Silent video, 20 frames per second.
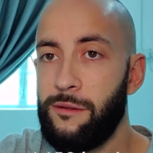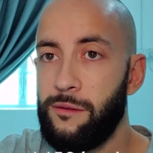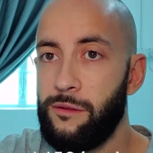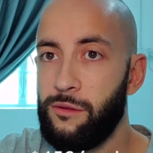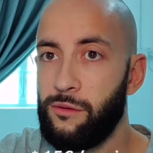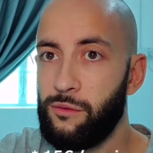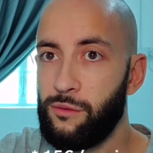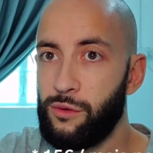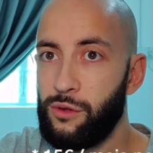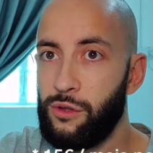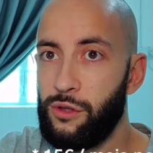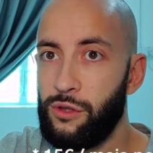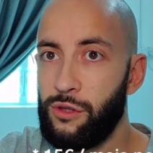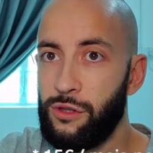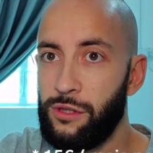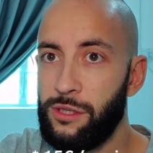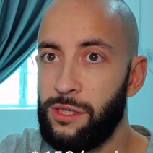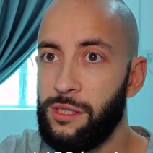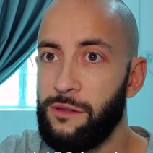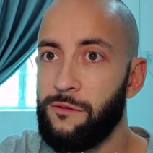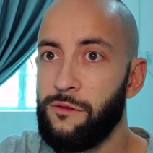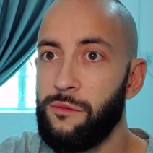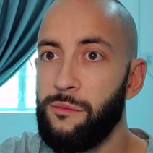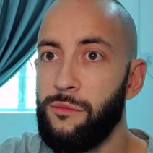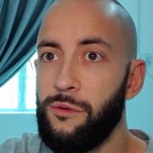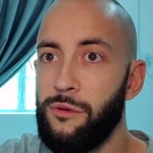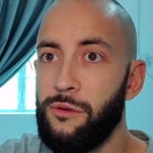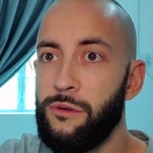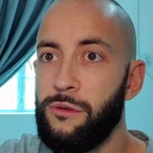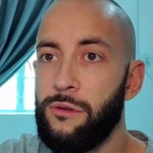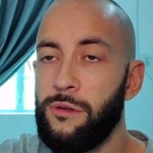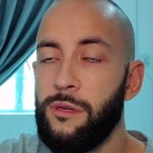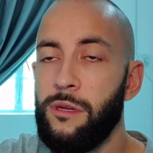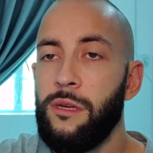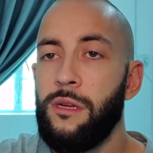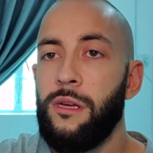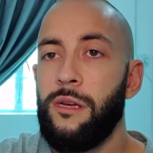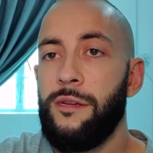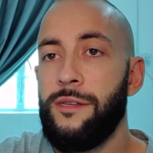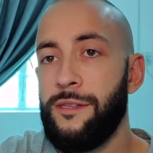Donc, il vaut mieux,
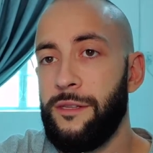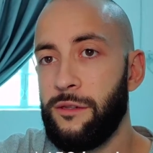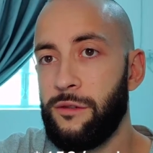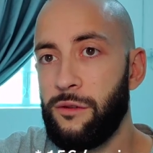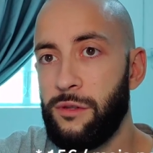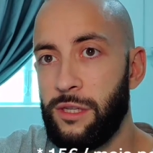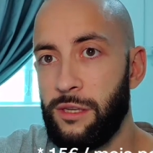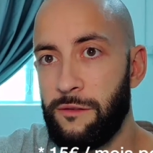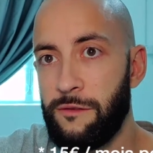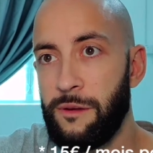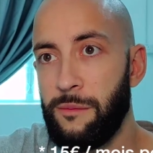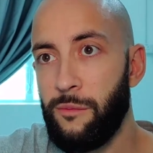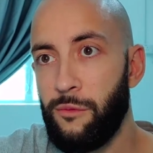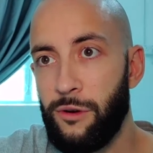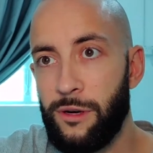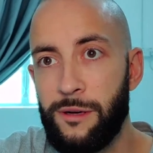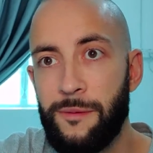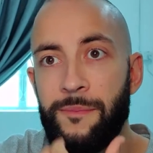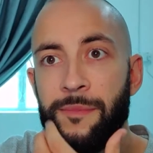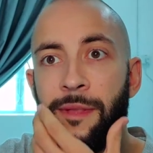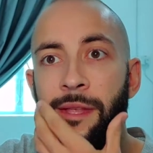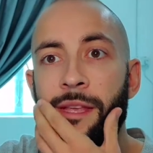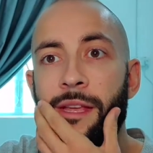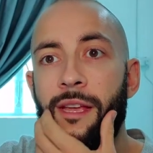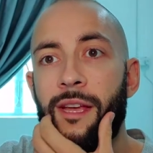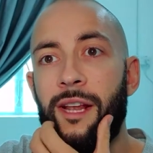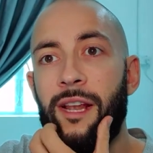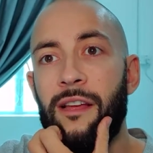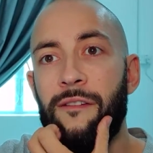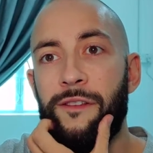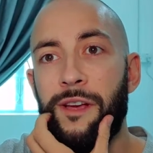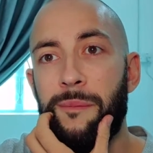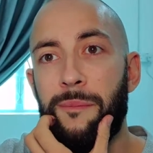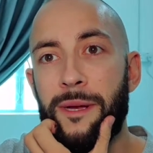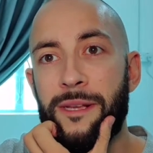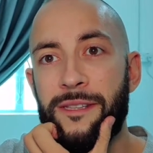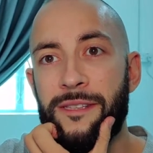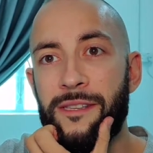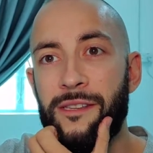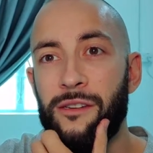et c'est ce que j'ai fait moi, la faire
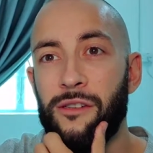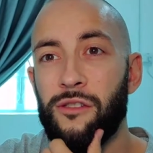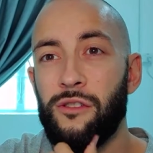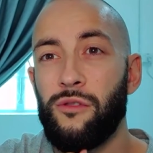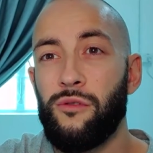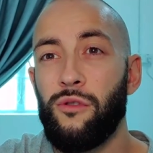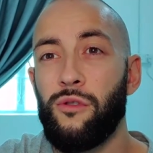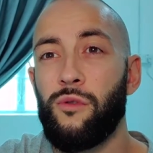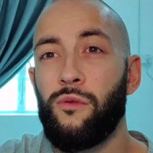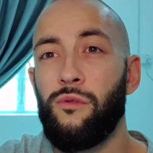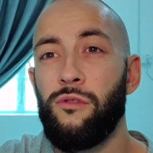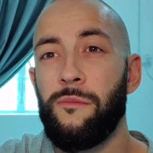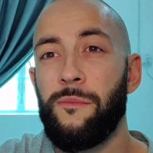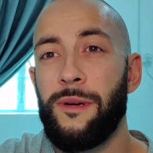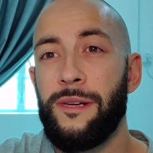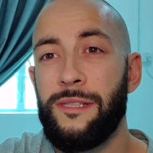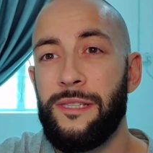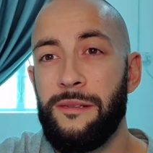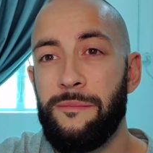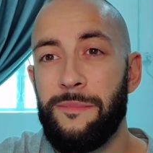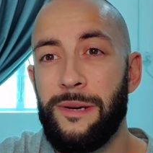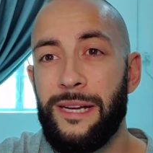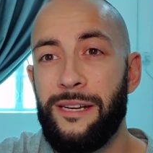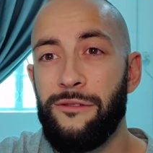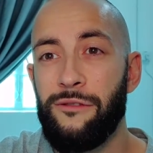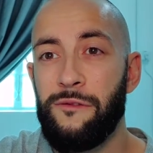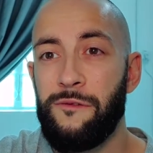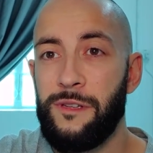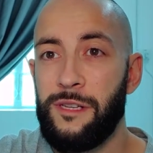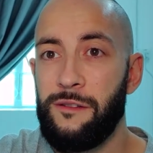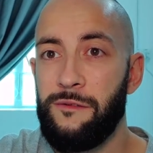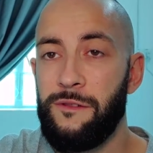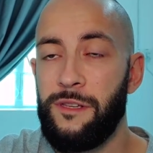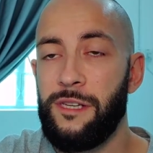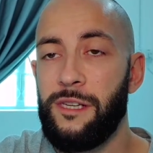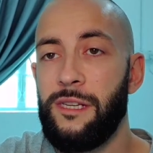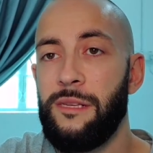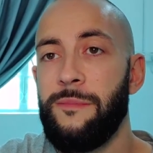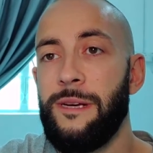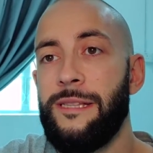passer en tant que compte principal et te faire
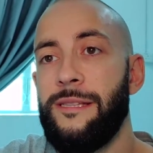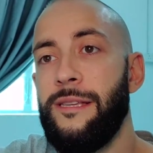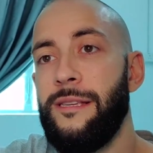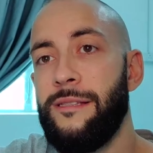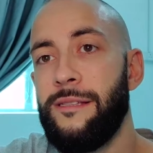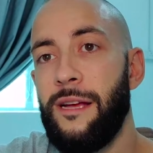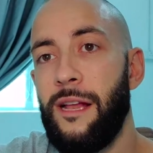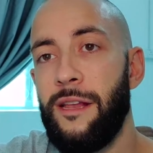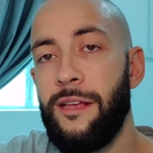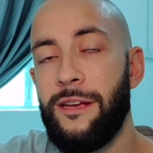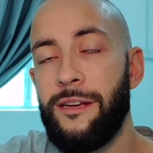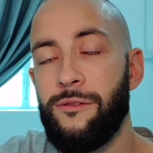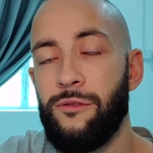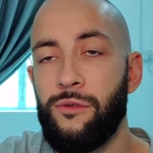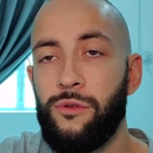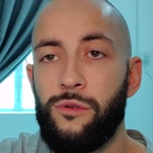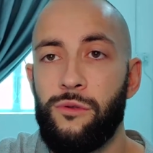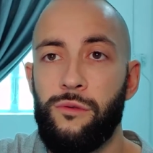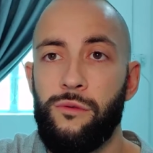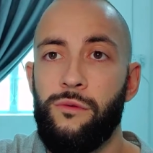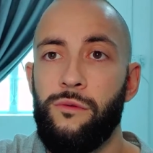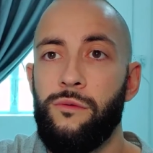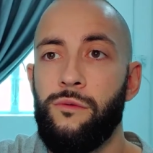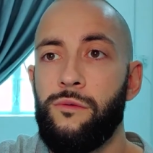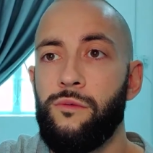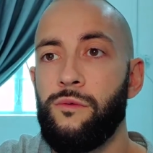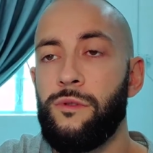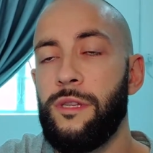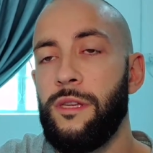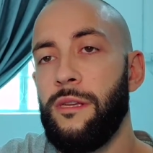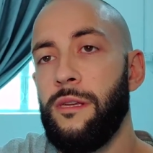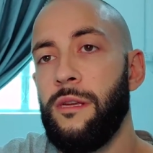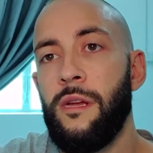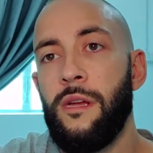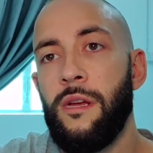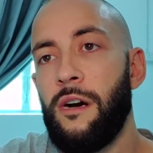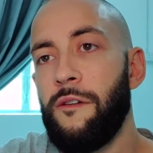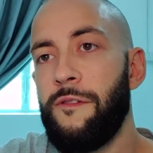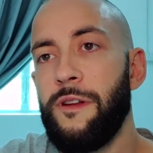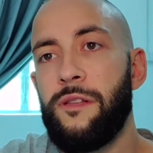virer bah, tes salaires dessus, tout
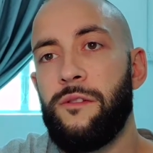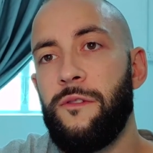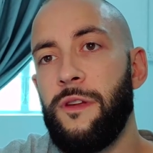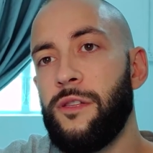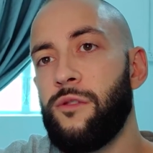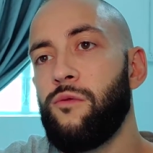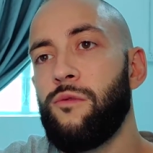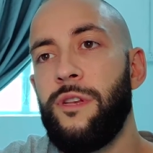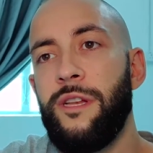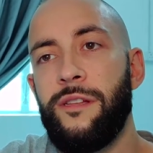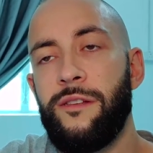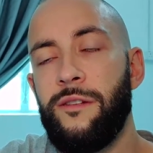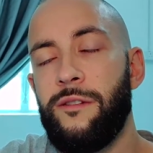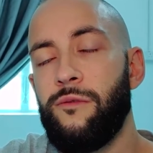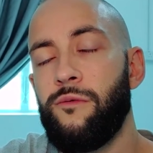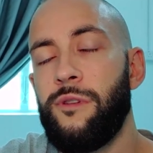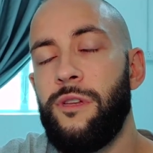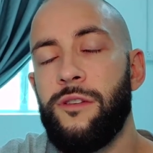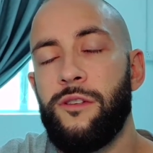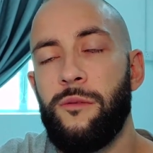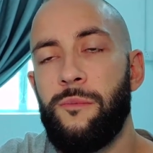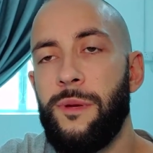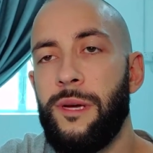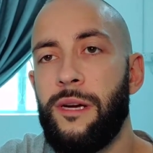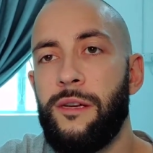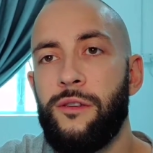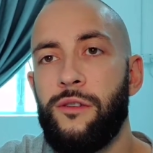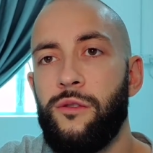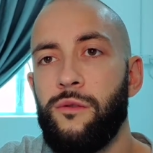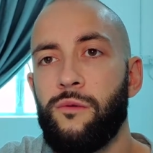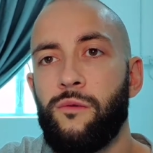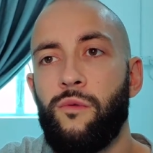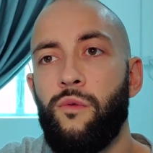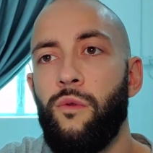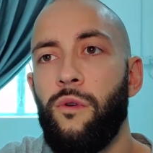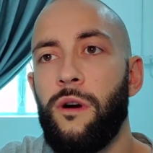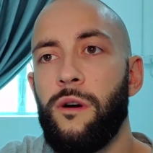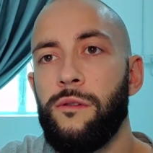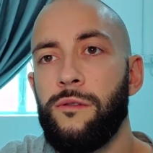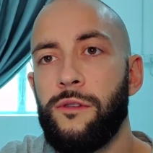en fait, faire toutes les, toutes les opérations
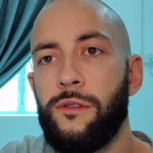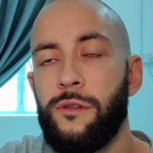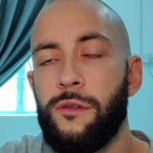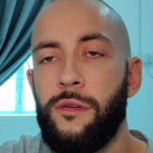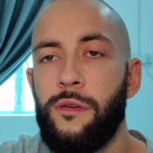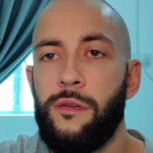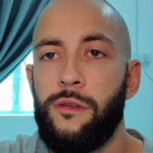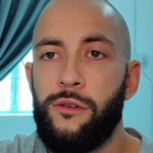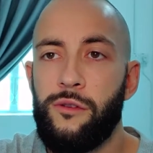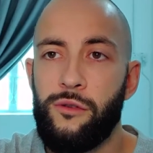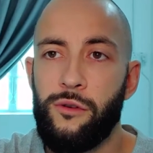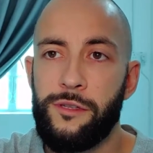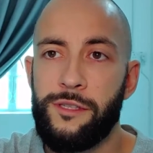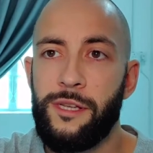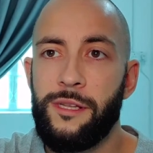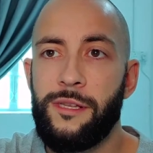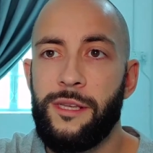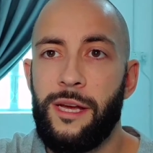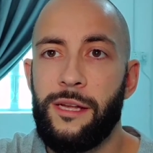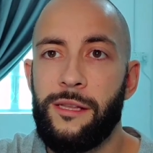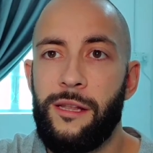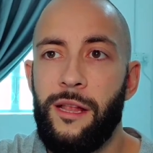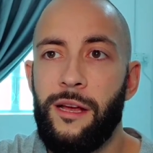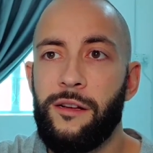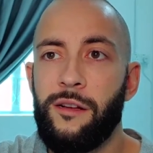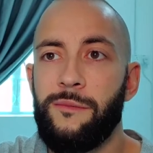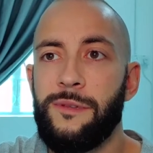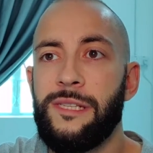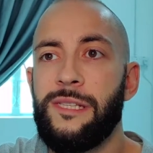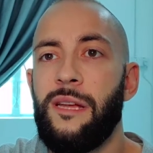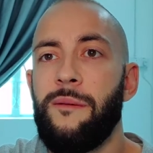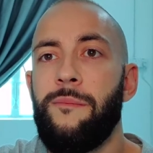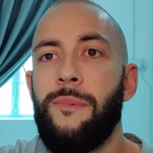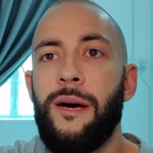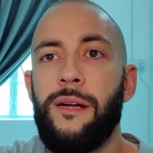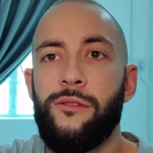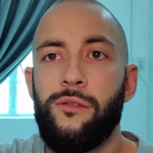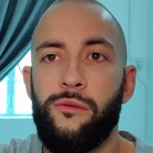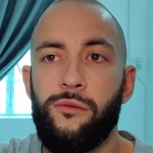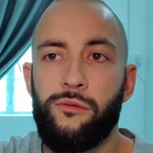courantes sur cette carte-là, comme ça n'as
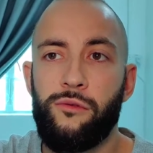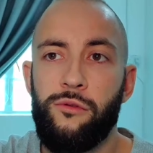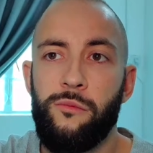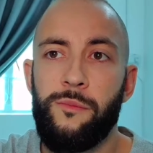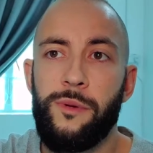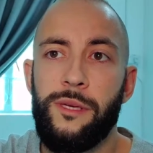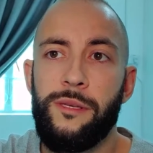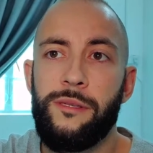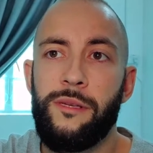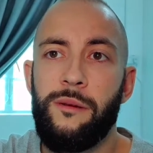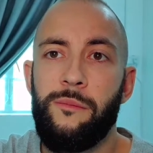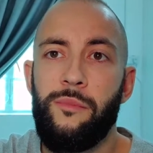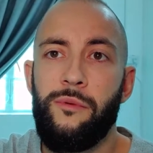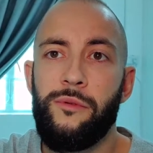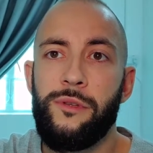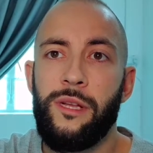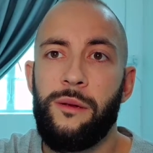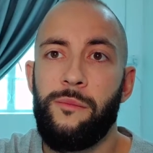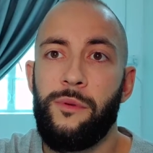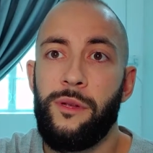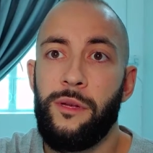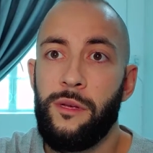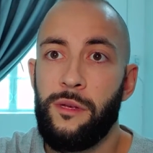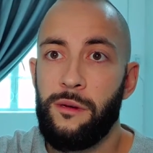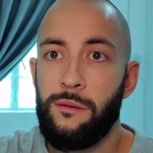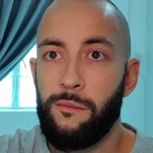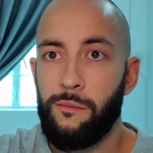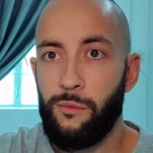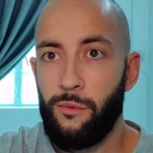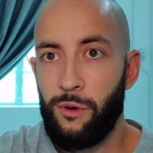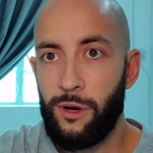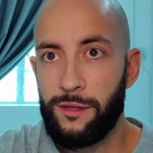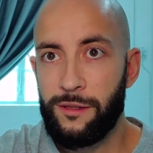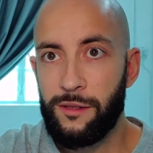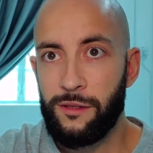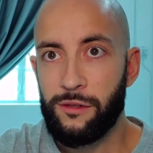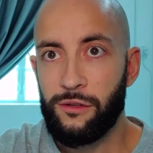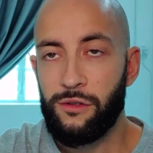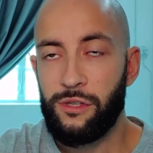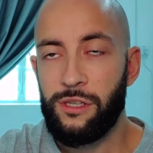pas à t'en occuper, c'est le plus simple. Moi,
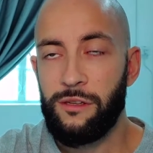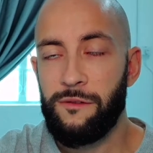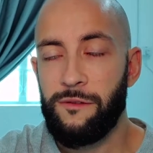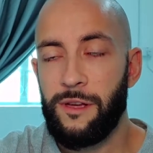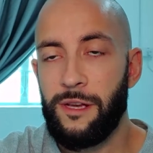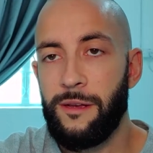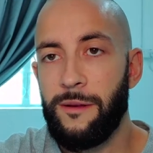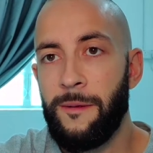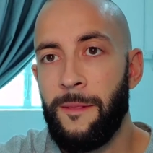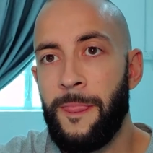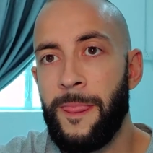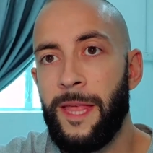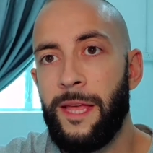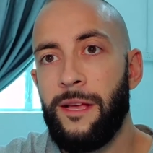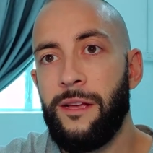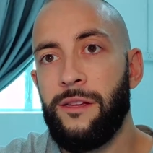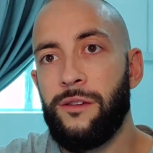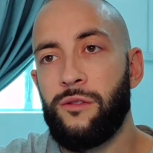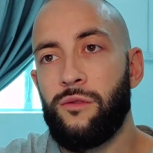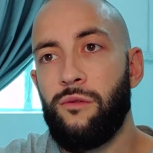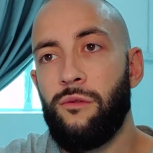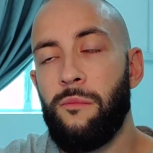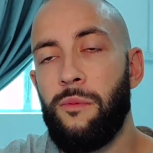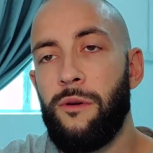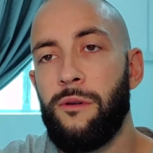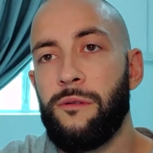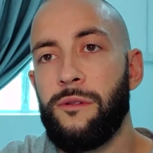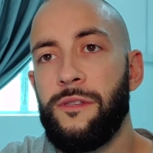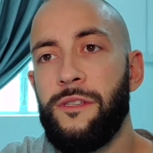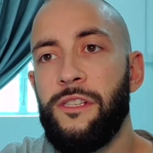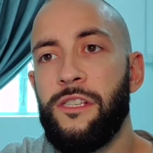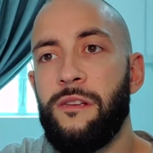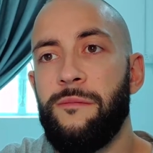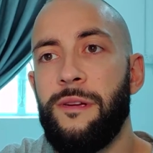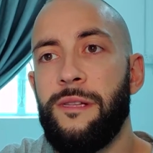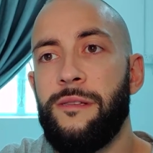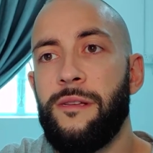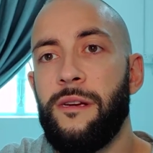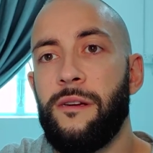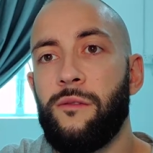c'est ce que j'ai fait. Je comprends que si
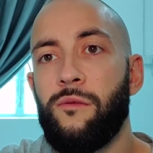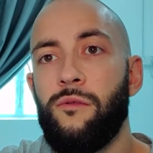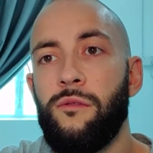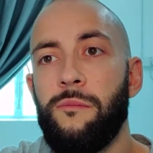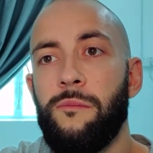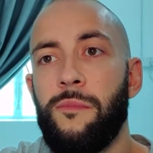jamais tu as un compte